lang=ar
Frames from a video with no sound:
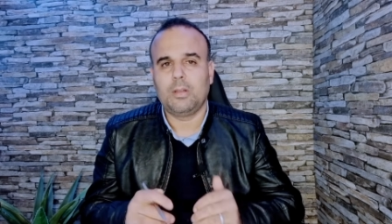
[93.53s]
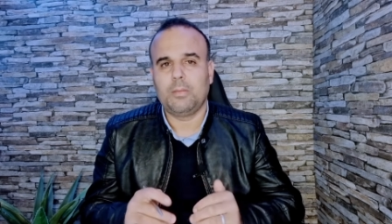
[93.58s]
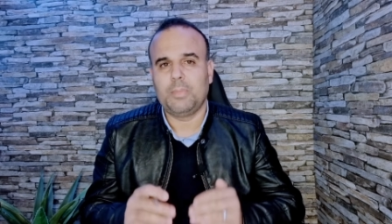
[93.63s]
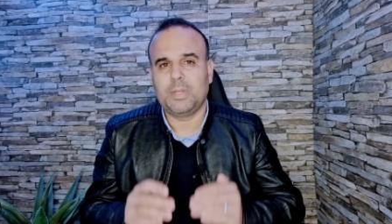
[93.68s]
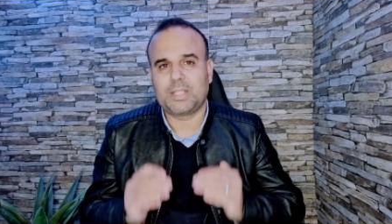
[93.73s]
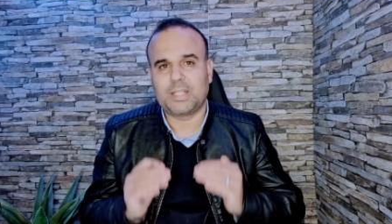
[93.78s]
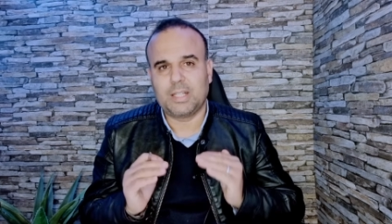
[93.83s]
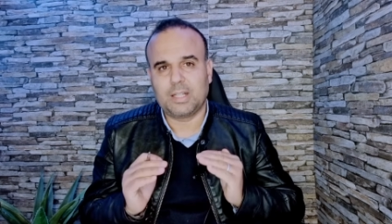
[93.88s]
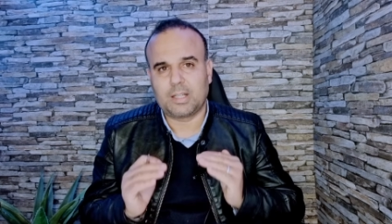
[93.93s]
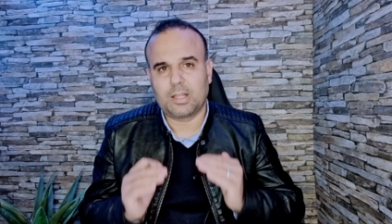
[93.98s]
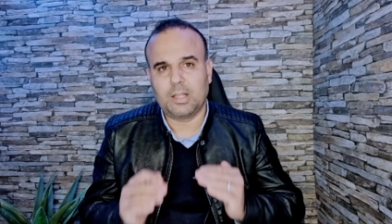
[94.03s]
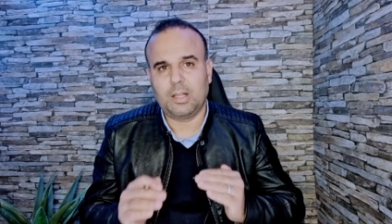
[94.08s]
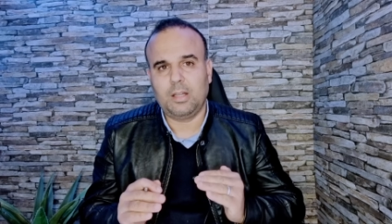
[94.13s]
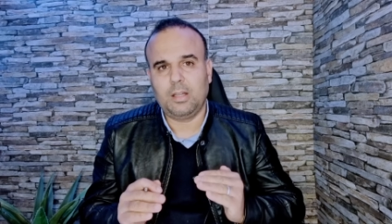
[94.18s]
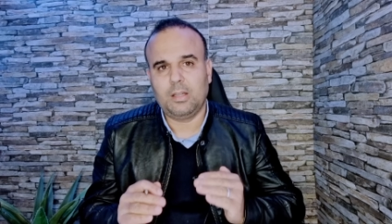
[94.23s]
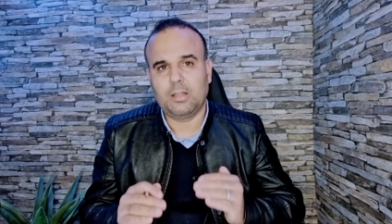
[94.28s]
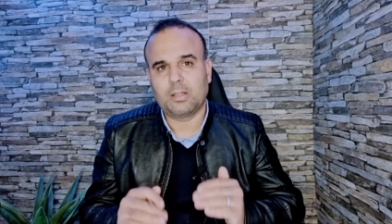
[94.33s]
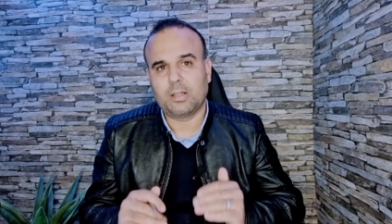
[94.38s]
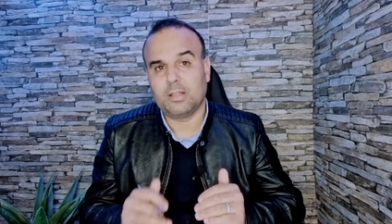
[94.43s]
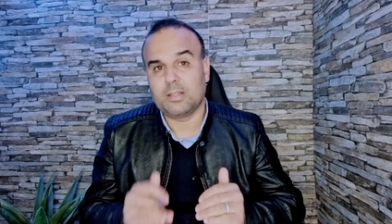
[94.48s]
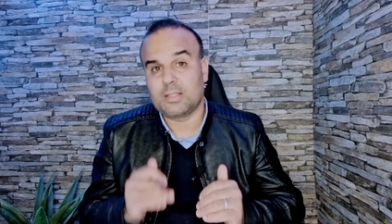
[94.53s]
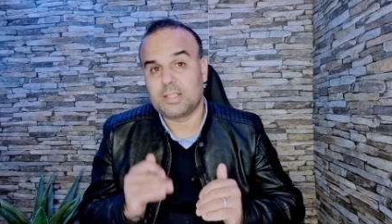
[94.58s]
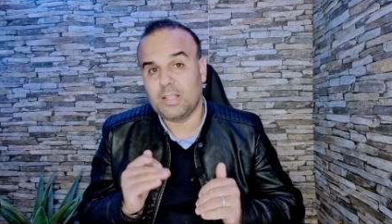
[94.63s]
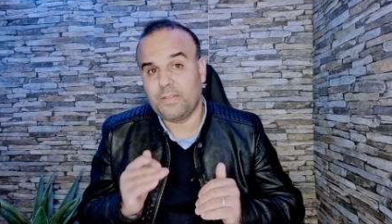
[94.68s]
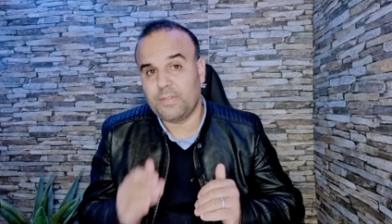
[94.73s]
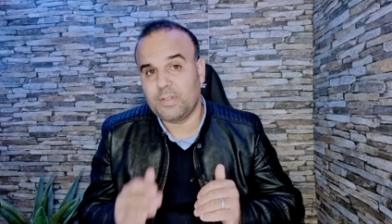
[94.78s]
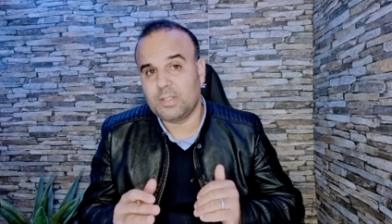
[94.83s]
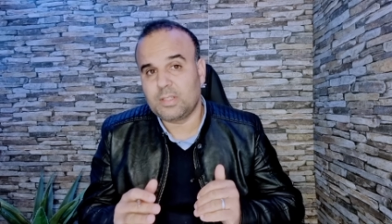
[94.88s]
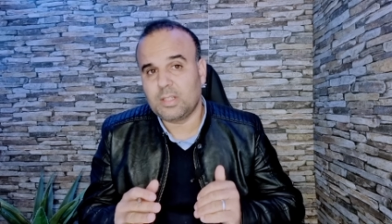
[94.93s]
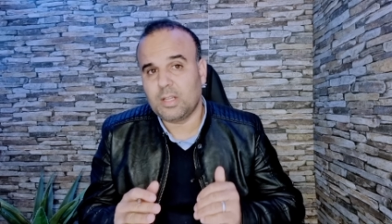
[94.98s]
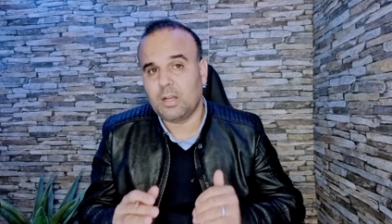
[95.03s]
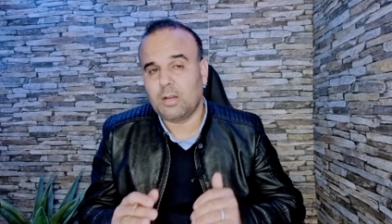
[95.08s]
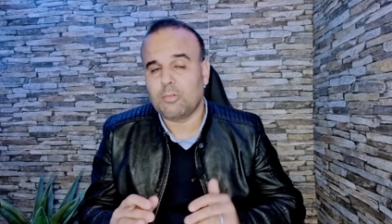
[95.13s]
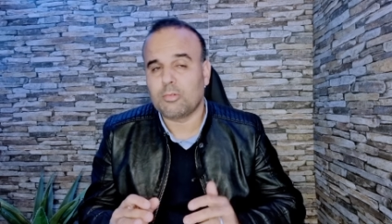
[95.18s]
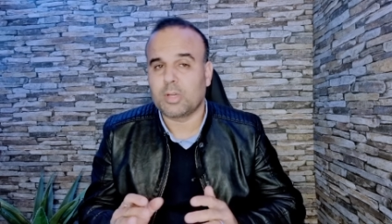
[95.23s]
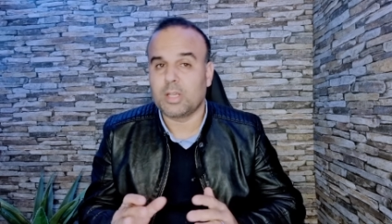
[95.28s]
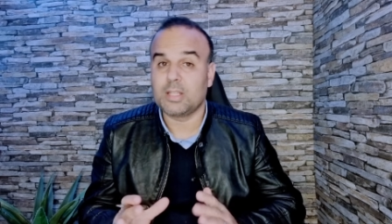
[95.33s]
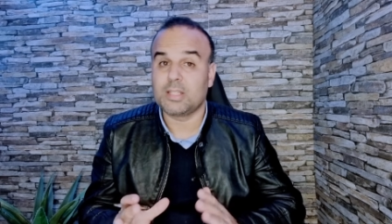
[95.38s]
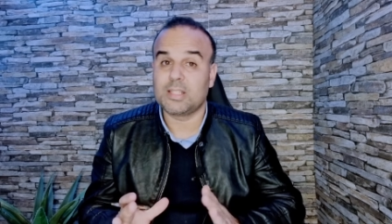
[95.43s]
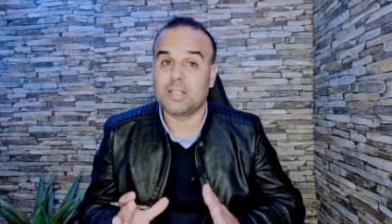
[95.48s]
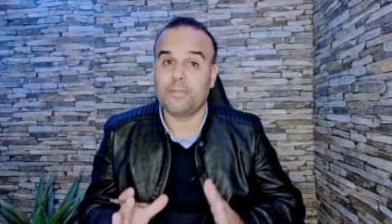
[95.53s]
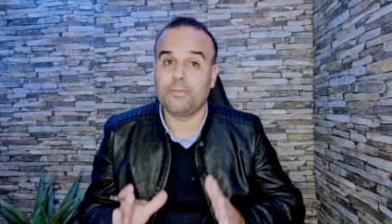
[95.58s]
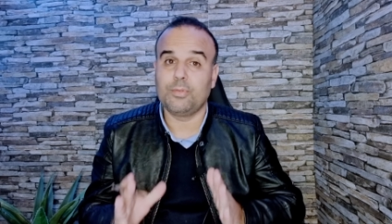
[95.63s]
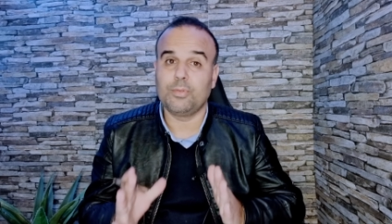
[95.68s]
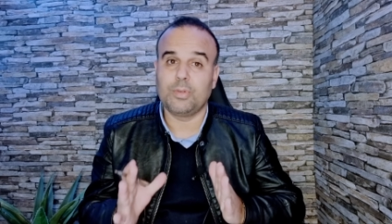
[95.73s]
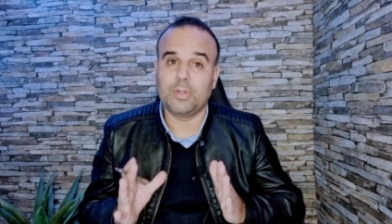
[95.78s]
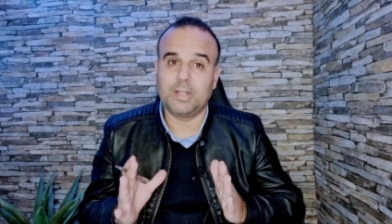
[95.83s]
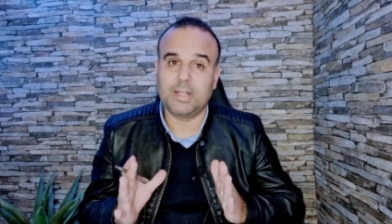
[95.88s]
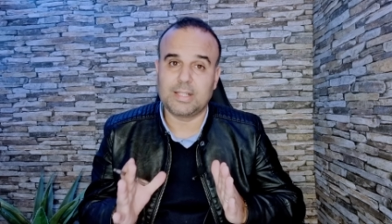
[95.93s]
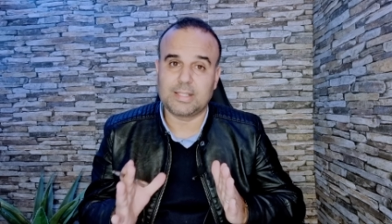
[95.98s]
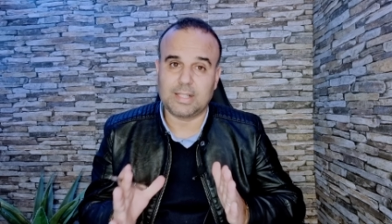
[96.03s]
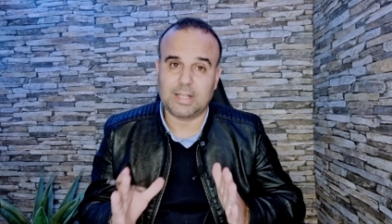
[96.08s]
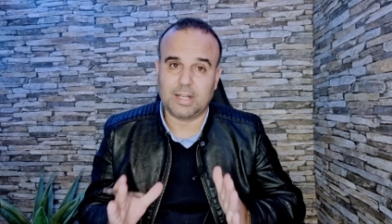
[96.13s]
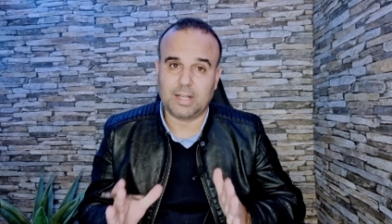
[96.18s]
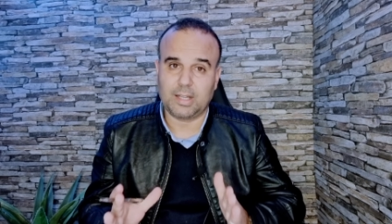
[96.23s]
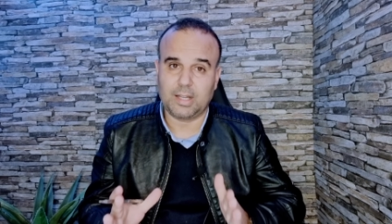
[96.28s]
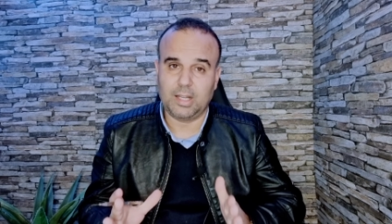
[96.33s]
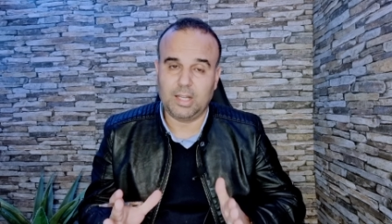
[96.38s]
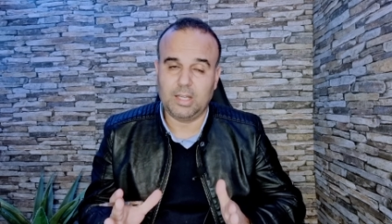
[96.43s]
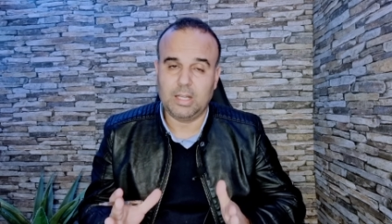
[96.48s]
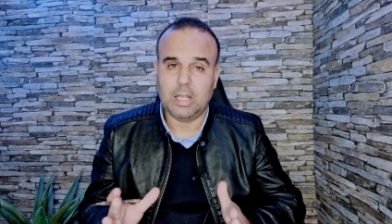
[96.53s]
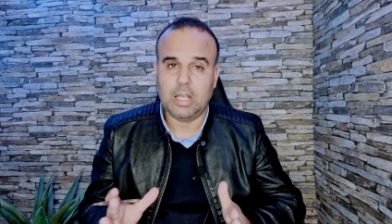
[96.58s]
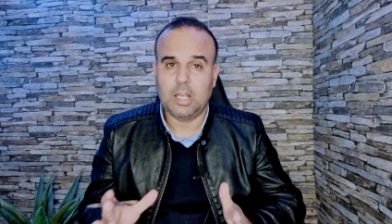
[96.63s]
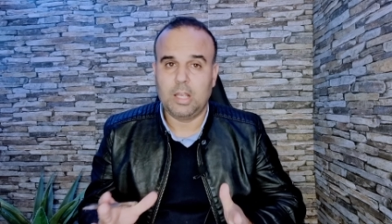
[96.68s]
باش كيطلع كتستافد انت وكيستافدوا ناس اخرين